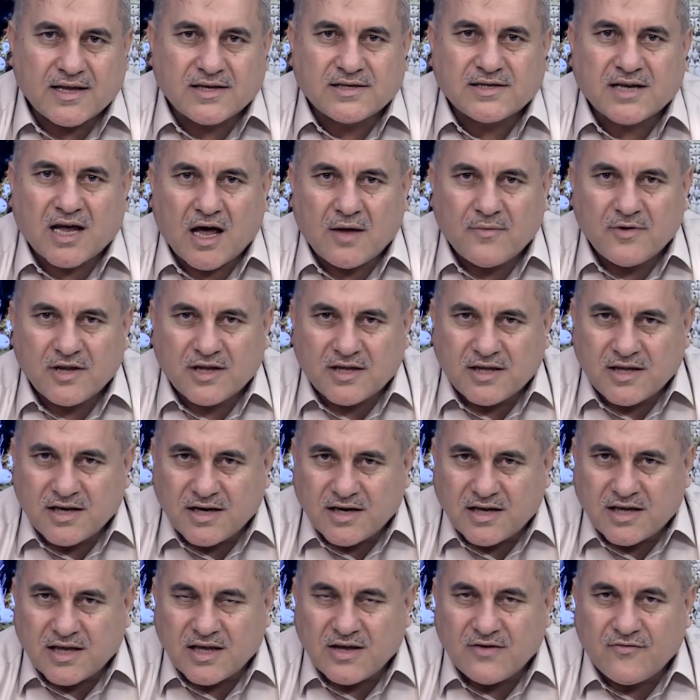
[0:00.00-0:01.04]
de
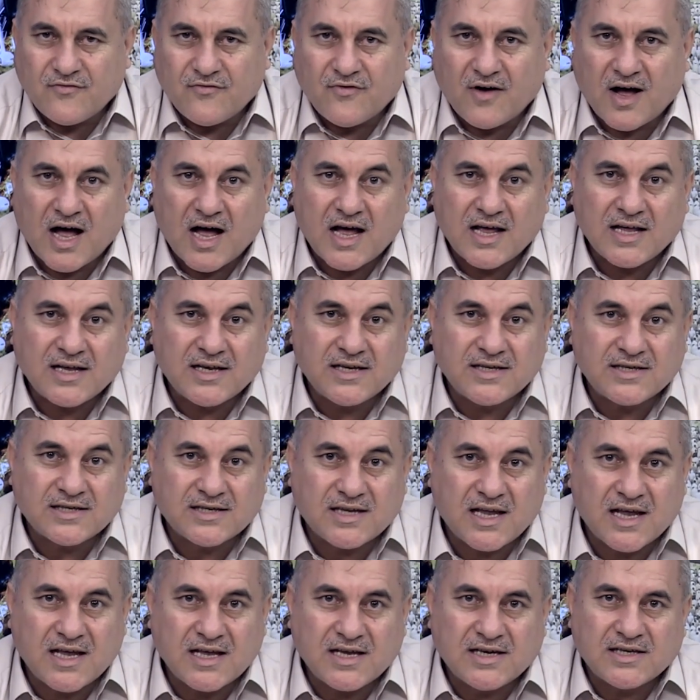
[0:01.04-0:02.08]
sabittir ki
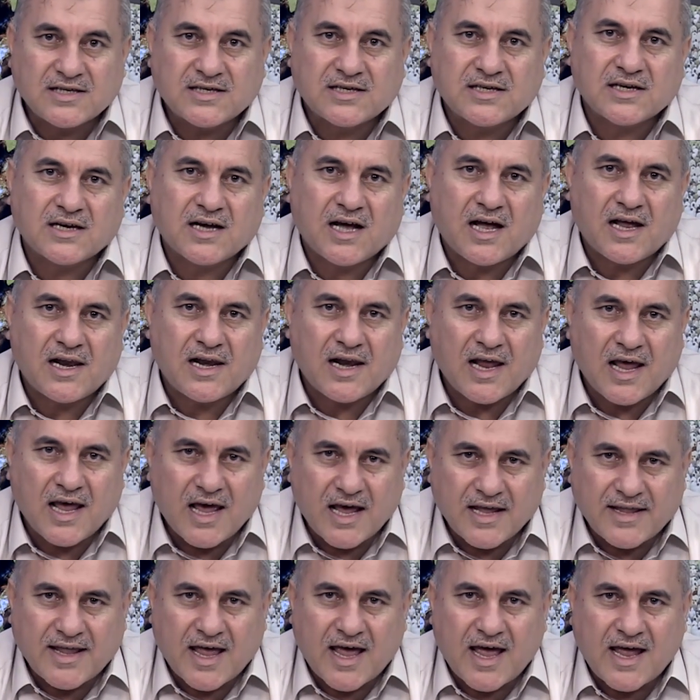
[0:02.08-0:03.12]
faizle iştigal
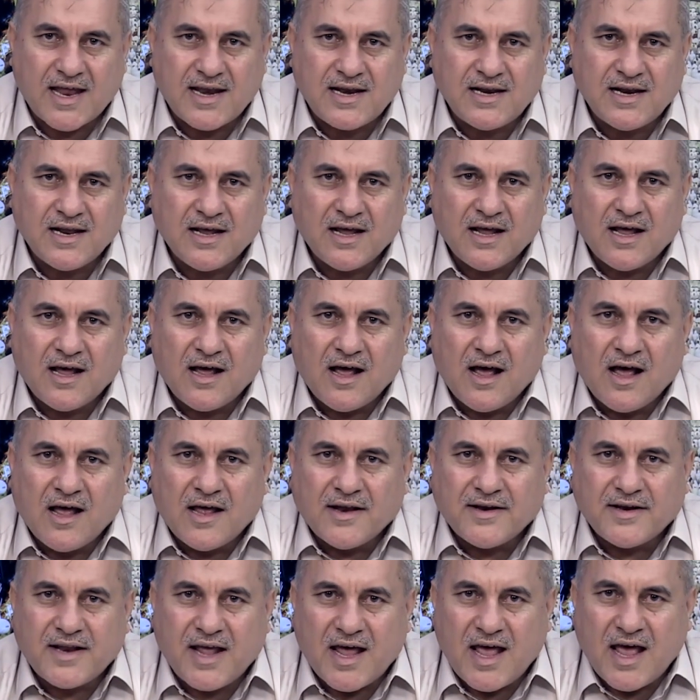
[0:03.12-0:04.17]
eden
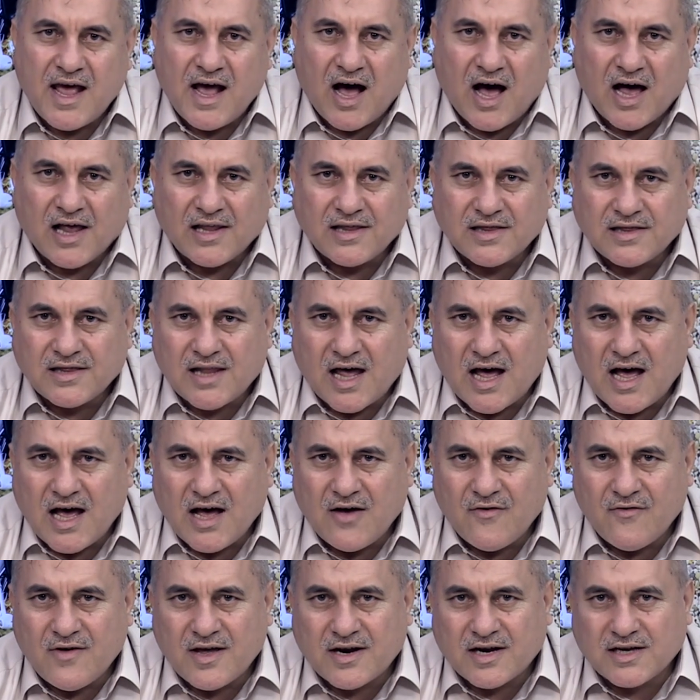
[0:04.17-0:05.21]
ne
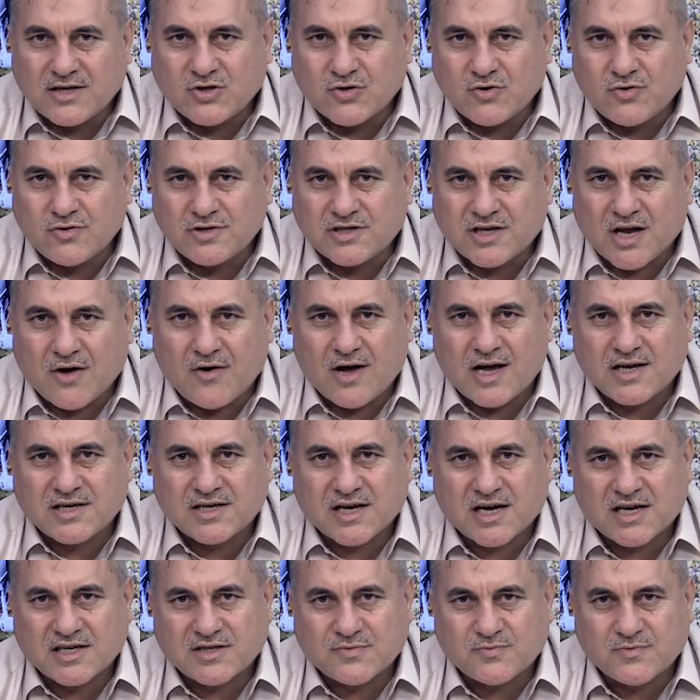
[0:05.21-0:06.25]
Allah ve Resulü
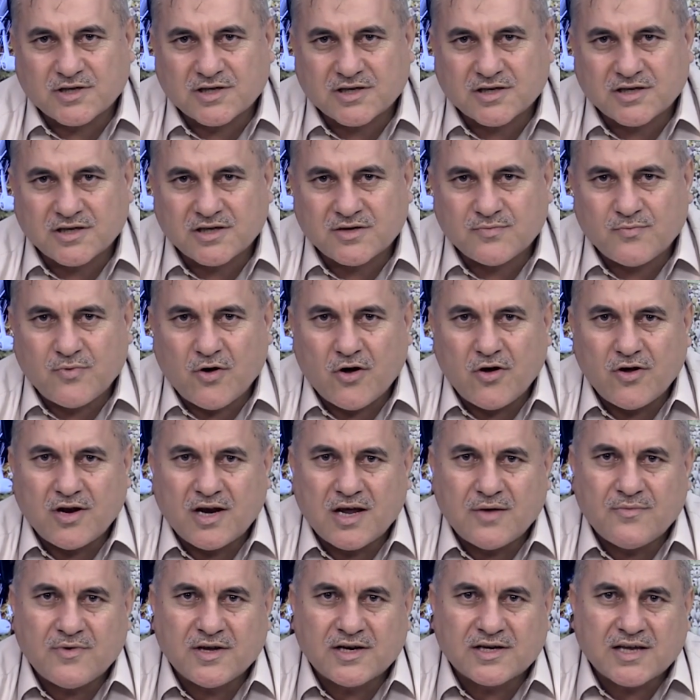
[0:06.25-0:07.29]
savaş açmıştır.
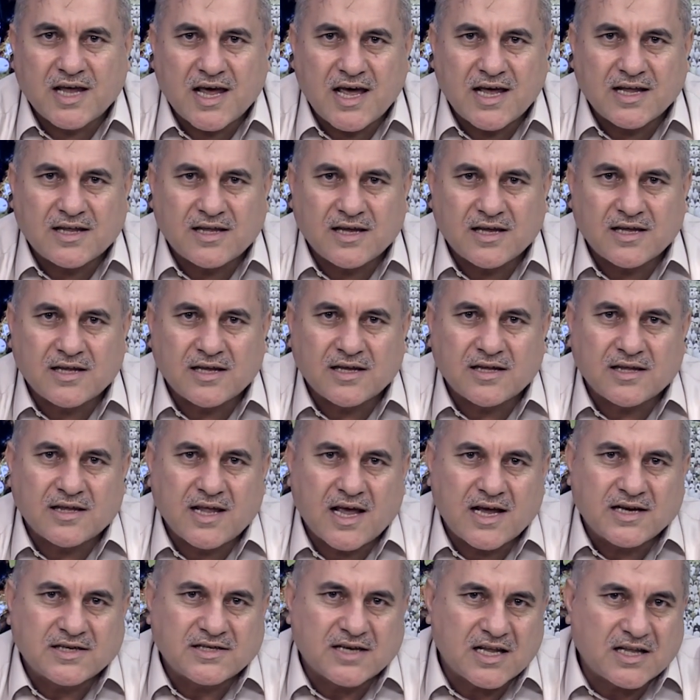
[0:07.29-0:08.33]
Böyle bir tehdidin
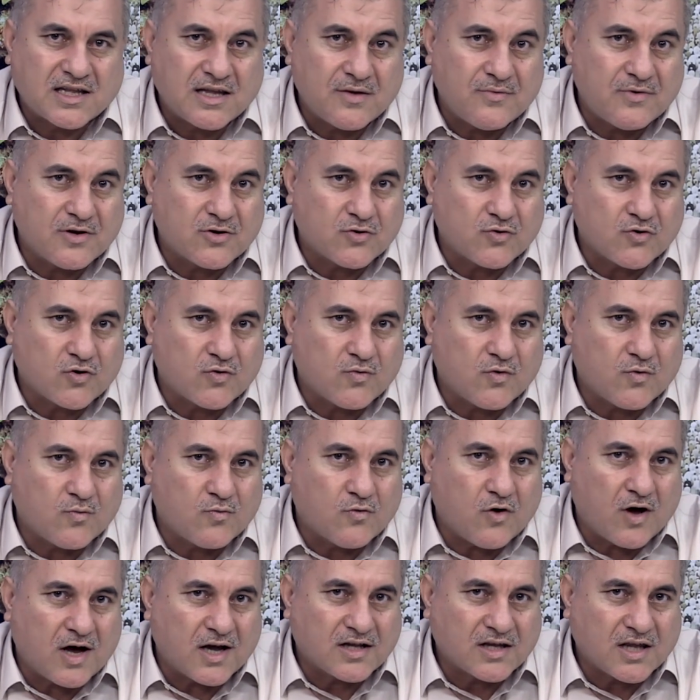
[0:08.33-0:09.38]
dehşetli bir durumun
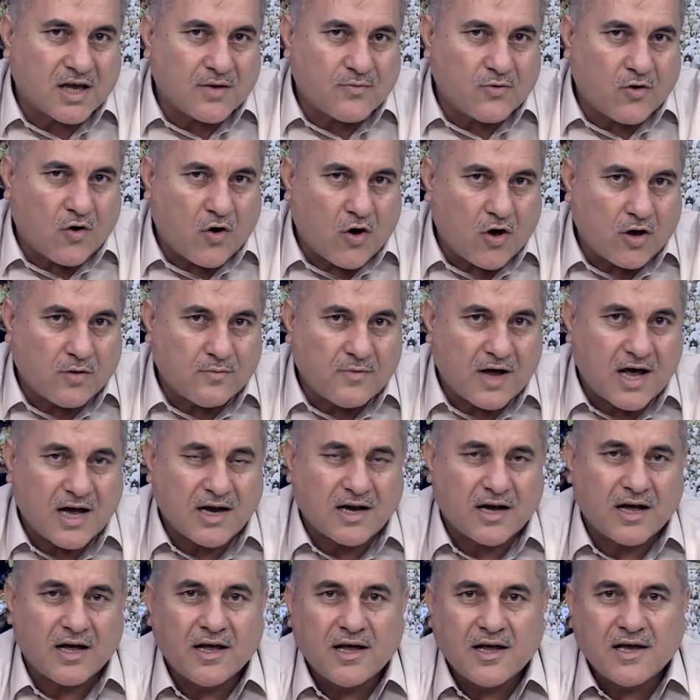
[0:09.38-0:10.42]
muhatabı
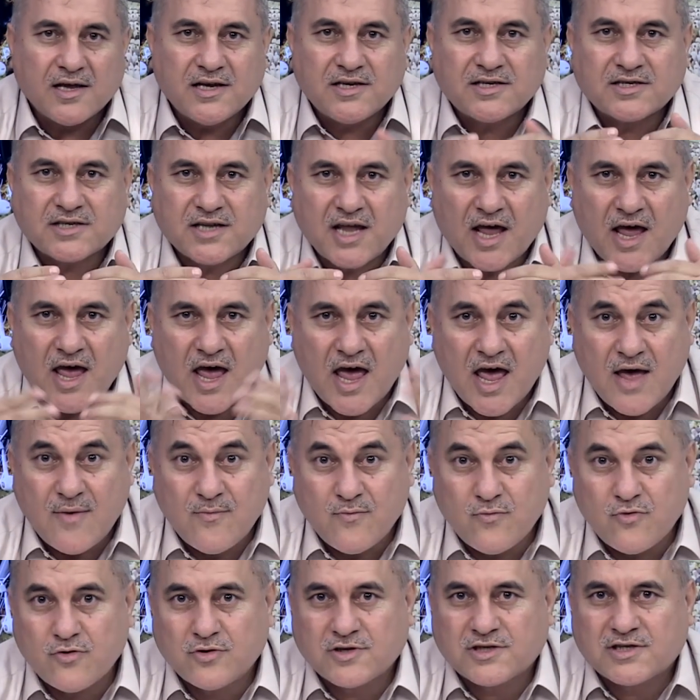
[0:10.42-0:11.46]
olmak işte
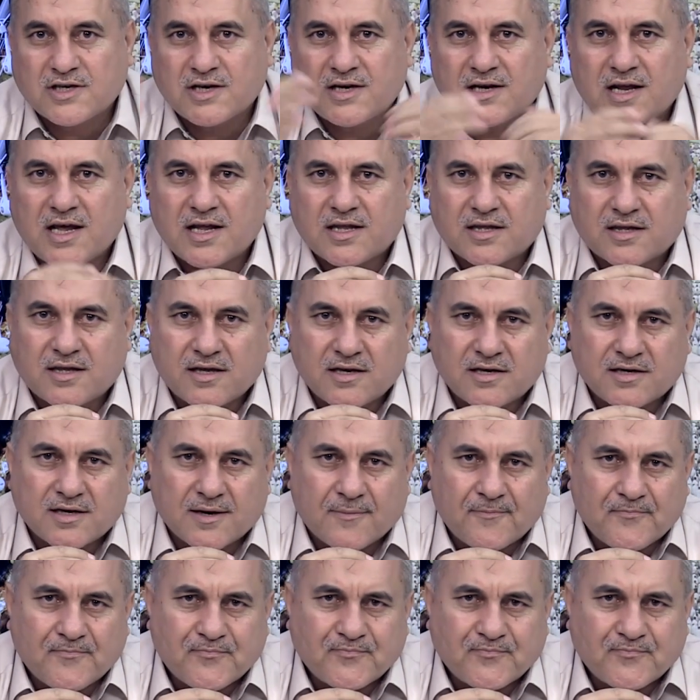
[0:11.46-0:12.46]
en büyük zillettir.